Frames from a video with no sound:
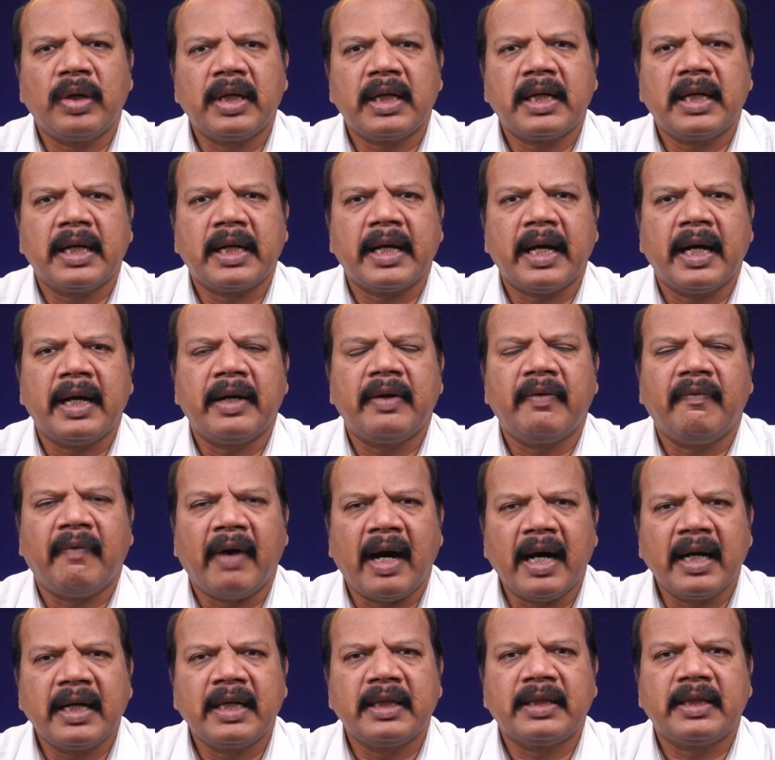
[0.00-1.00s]
கொடுக்கிற
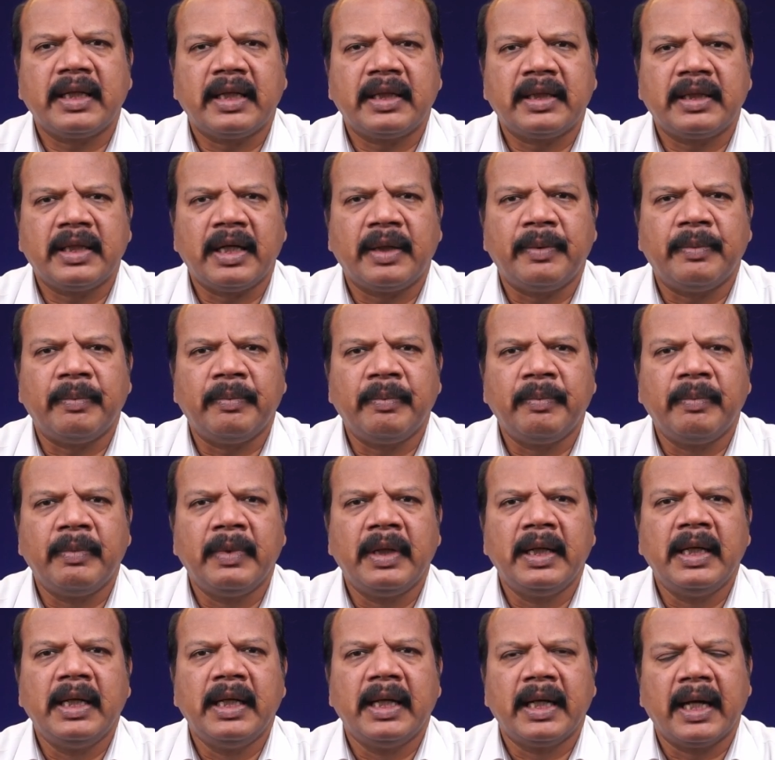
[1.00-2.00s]
வாக்கு தத்தம்
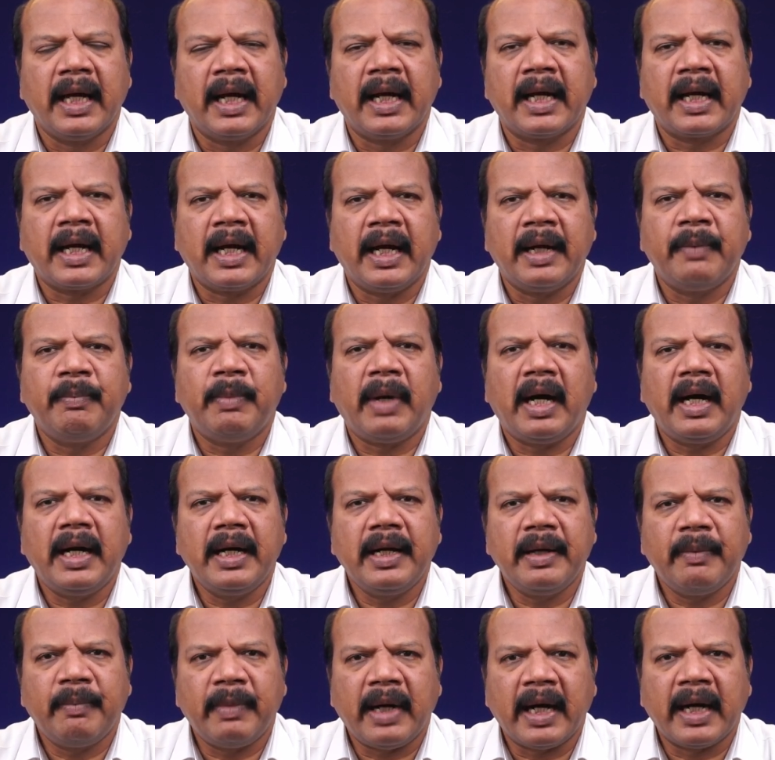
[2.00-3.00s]
எனக்கு
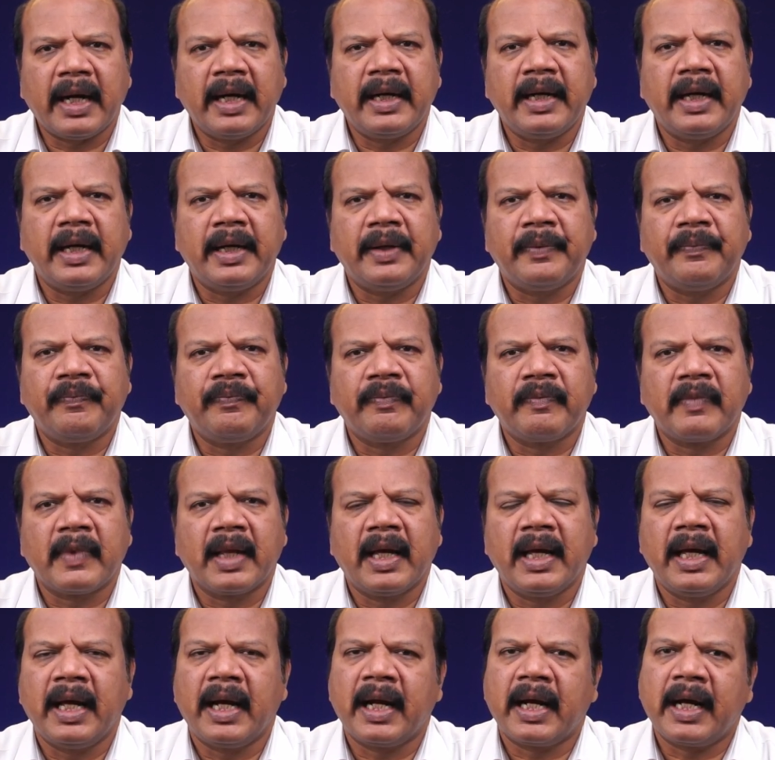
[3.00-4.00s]
அன்பான மகனே
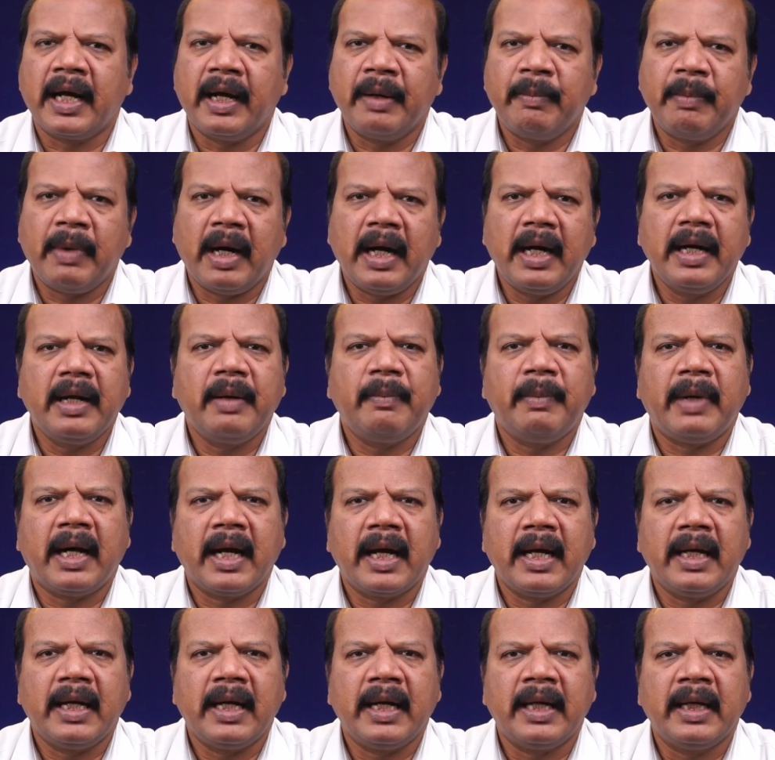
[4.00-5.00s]
எனக்கு அன்பான
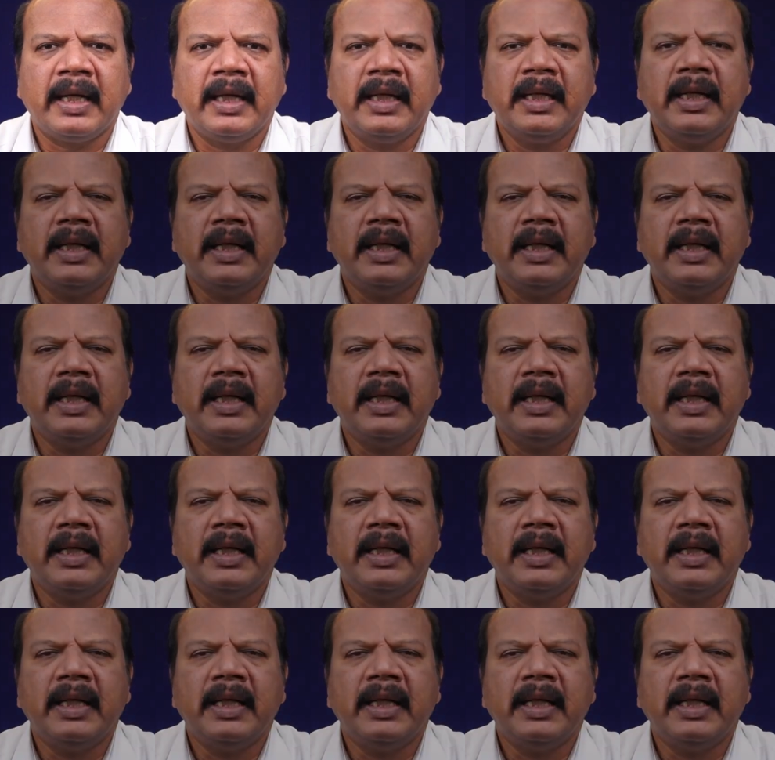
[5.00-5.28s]
மகளே